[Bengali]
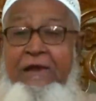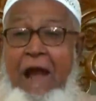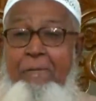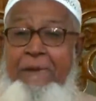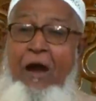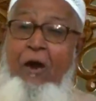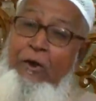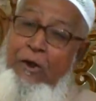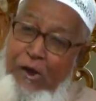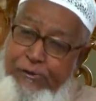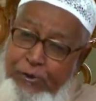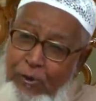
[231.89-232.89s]
কাম না হইল
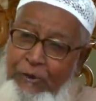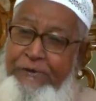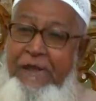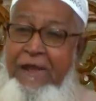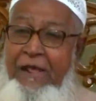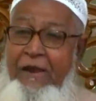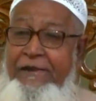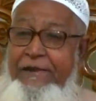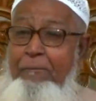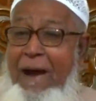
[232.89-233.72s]
সই কারণ এটা